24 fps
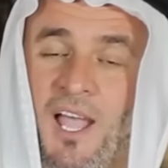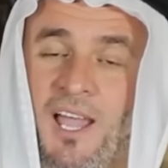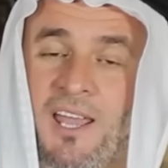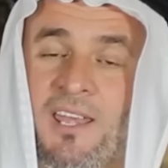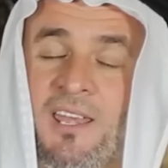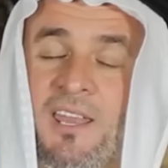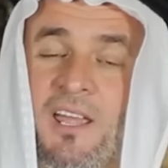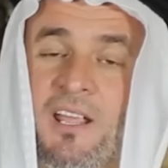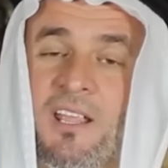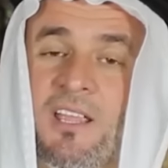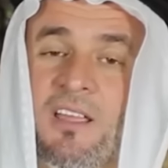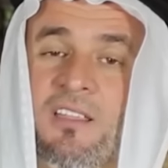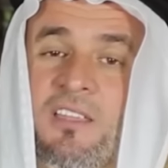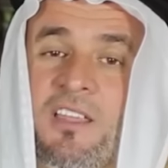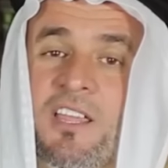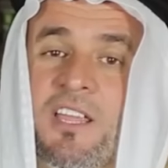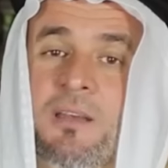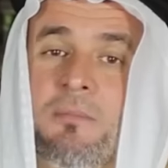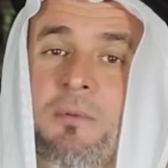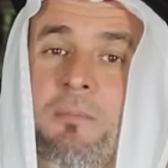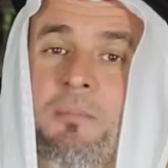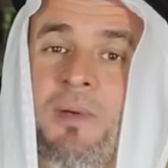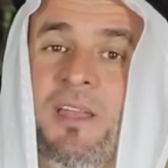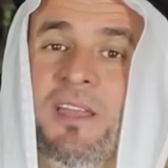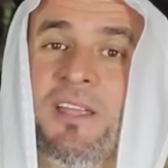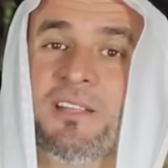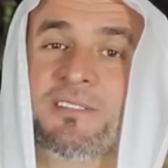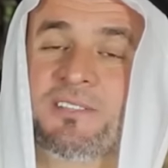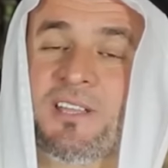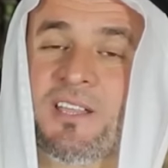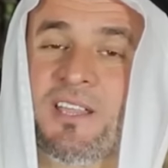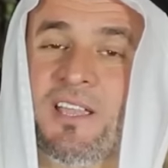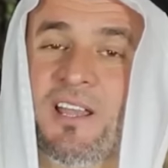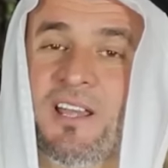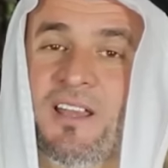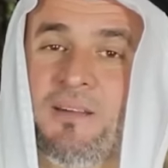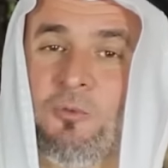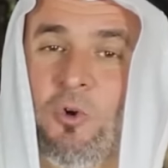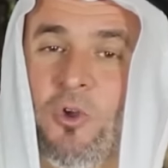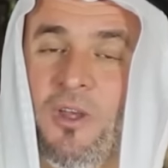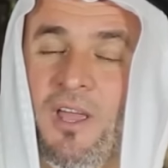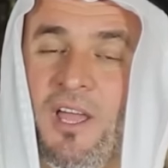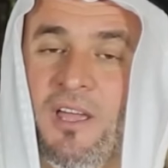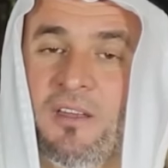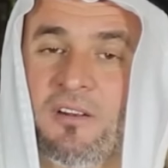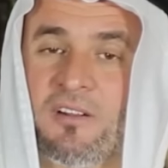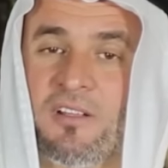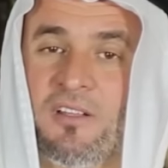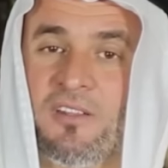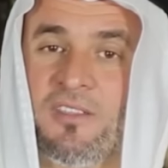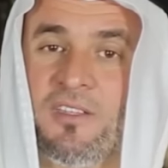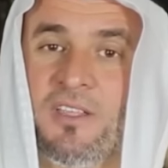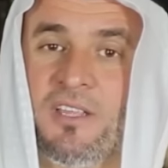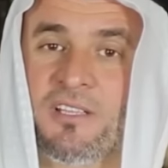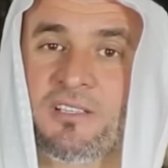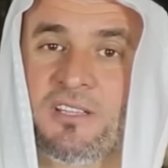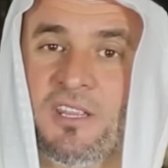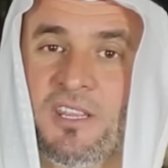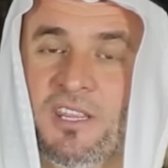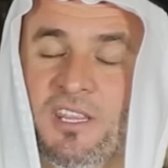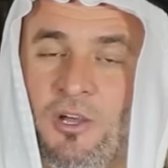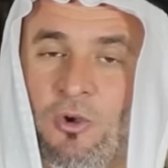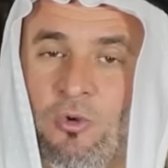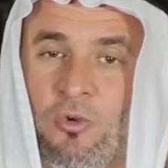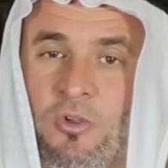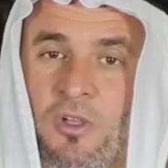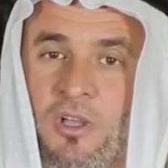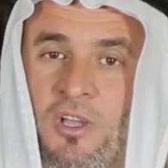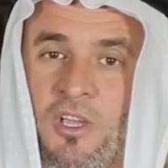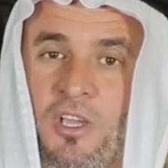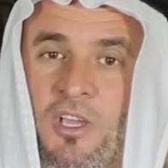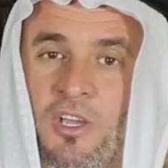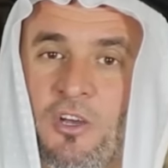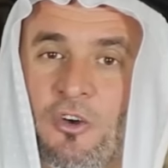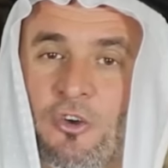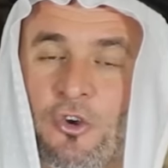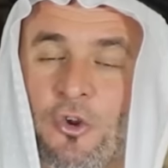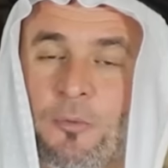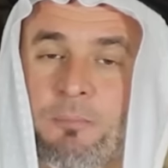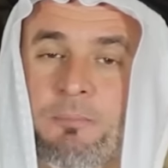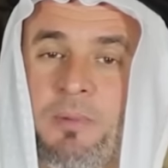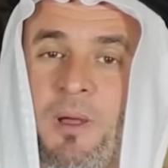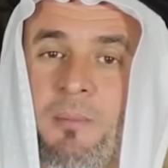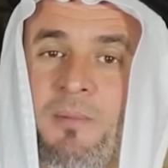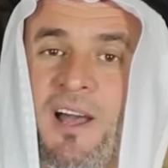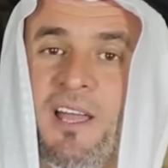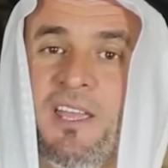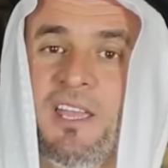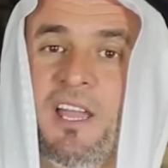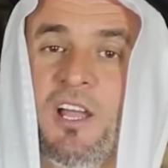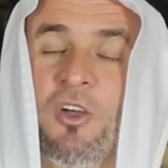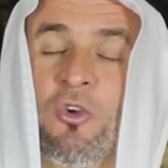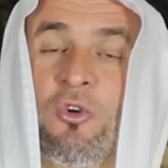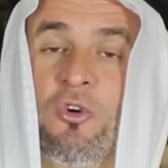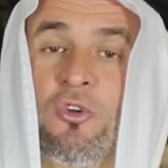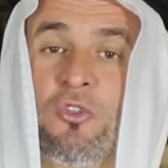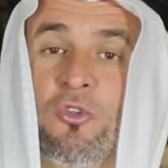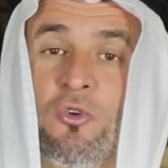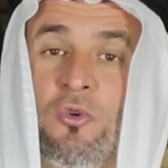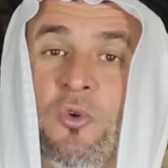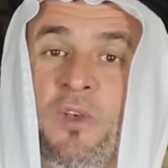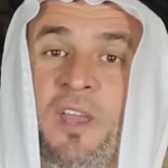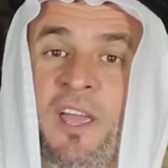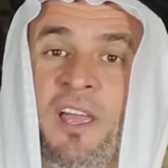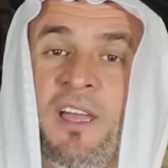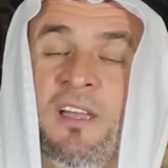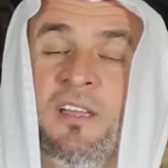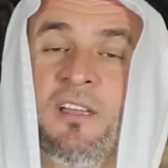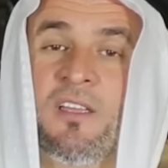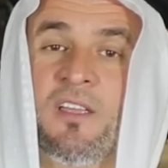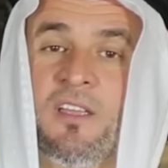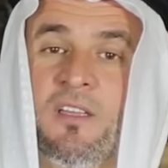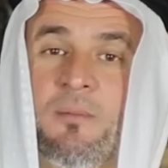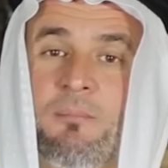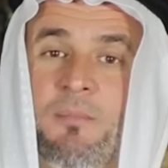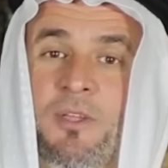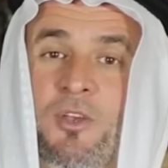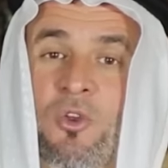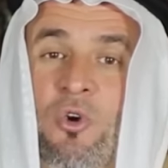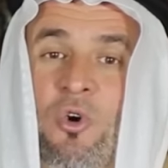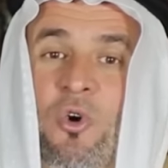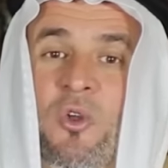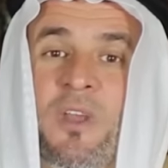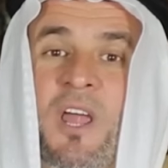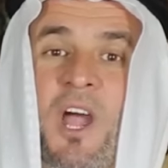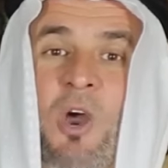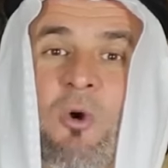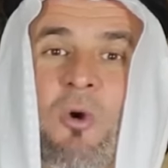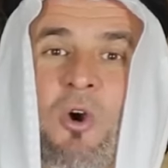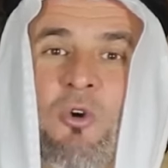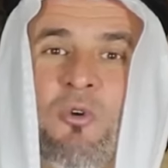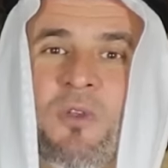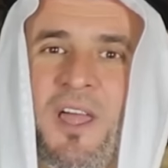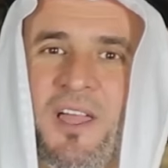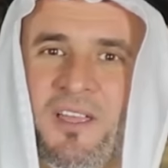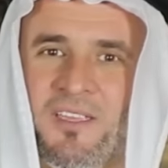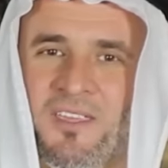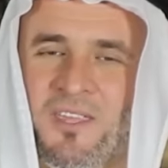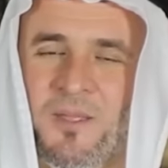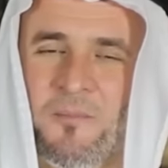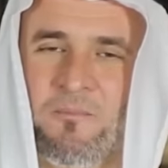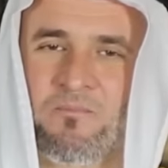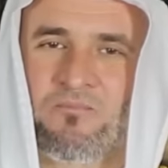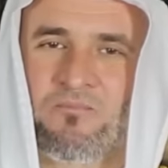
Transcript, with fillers: أن كثير ممن يتكلمون عن قضية الذوق ربما يأخذون من هنا وهناك